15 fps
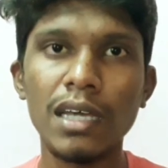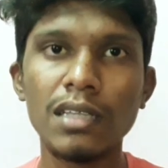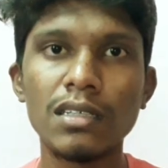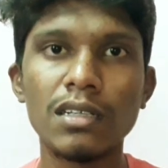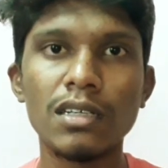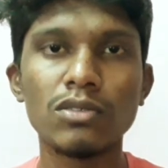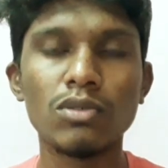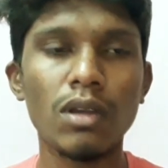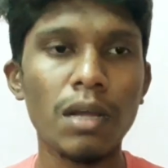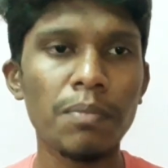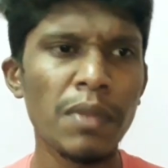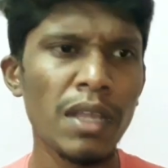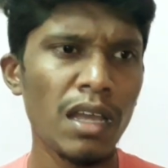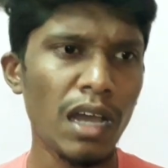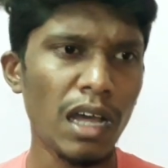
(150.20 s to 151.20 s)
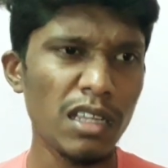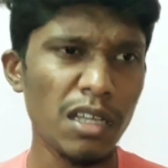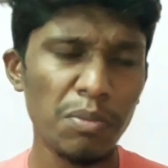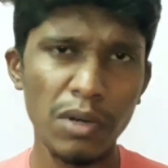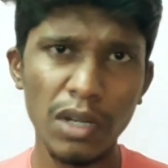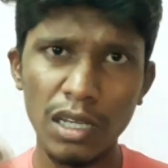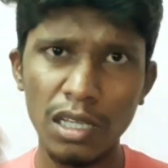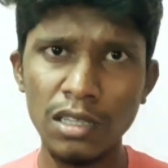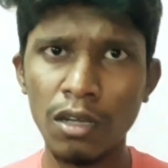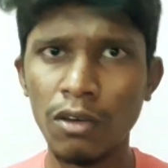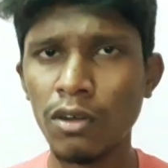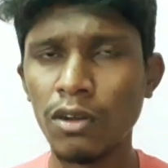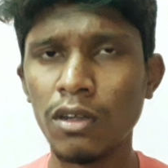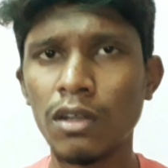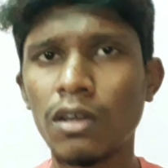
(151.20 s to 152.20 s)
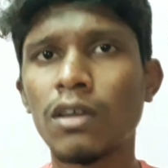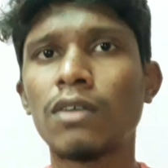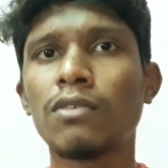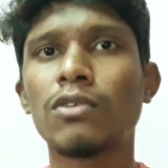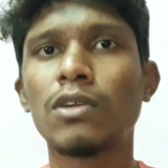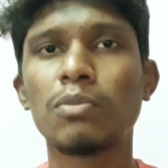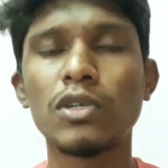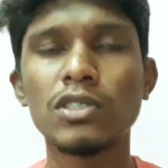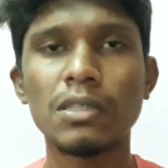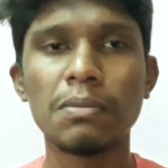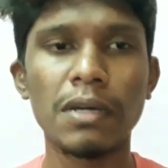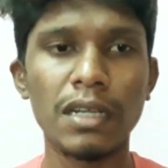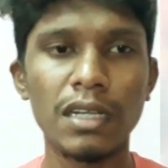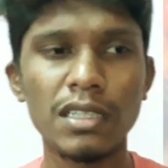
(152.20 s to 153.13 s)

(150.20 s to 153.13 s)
இருந்ததுன்னே சொல்லலாம் அதுக்கப்புறம் இந்த ஒரு ஒரு போஸ்டர் பார்க்குற